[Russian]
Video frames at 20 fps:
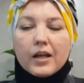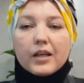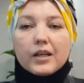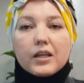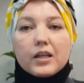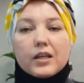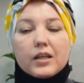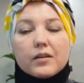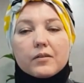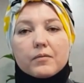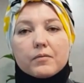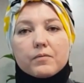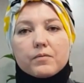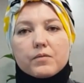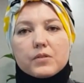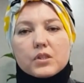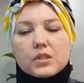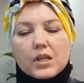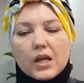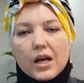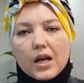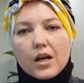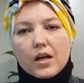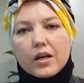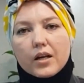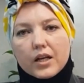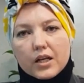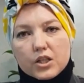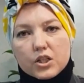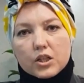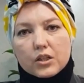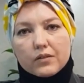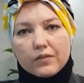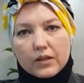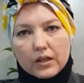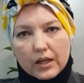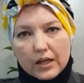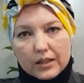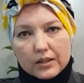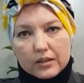И вся речь
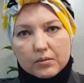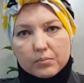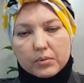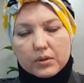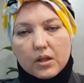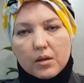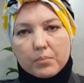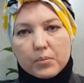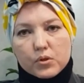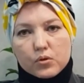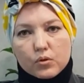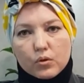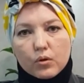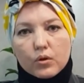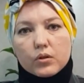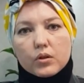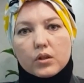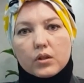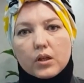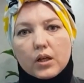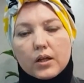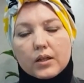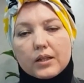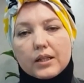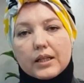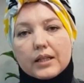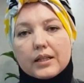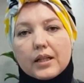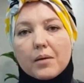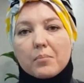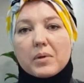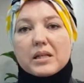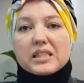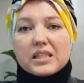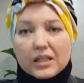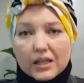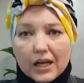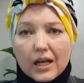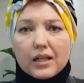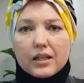адвоката была построена на, не на
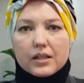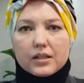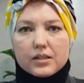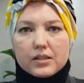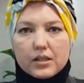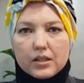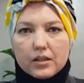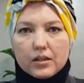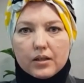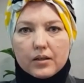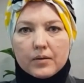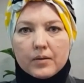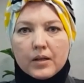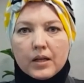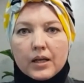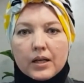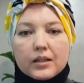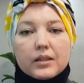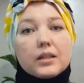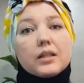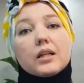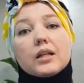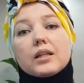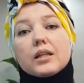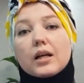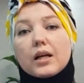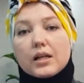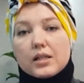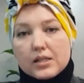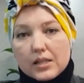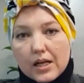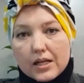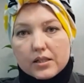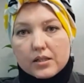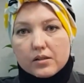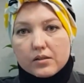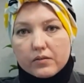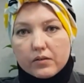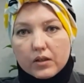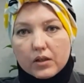материалах дела, не на
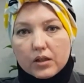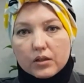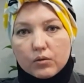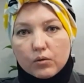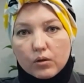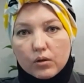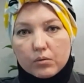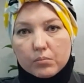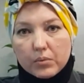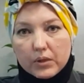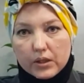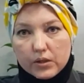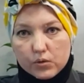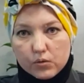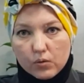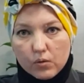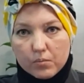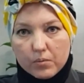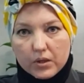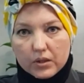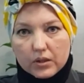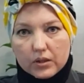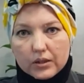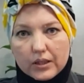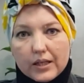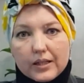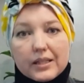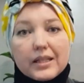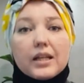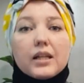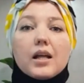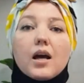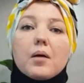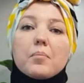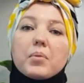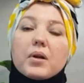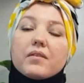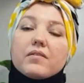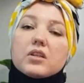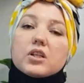доказательствах, которые были собраны, да, не на
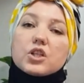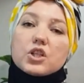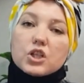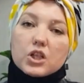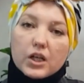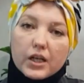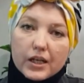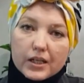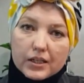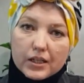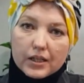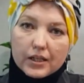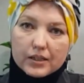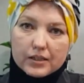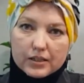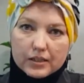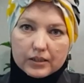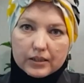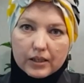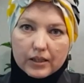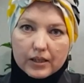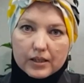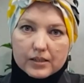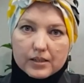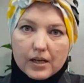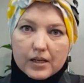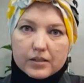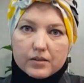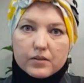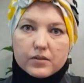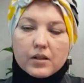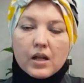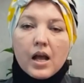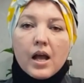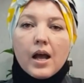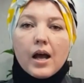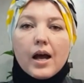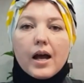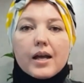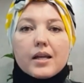опровержение этих доказательств,
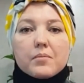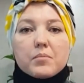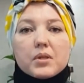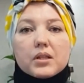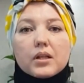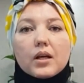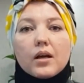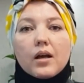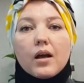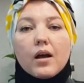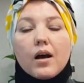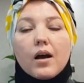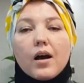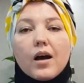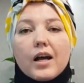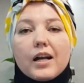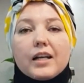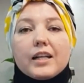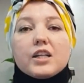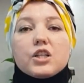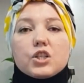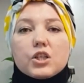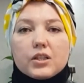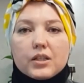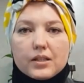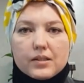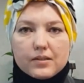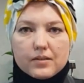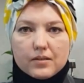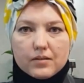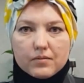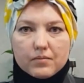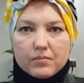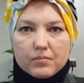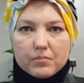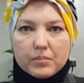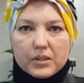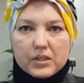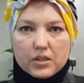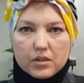а именно а, личность
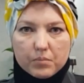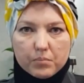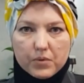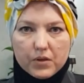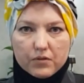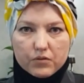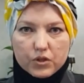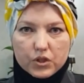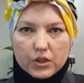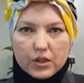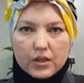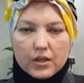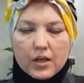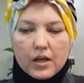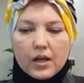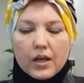потерпевшей.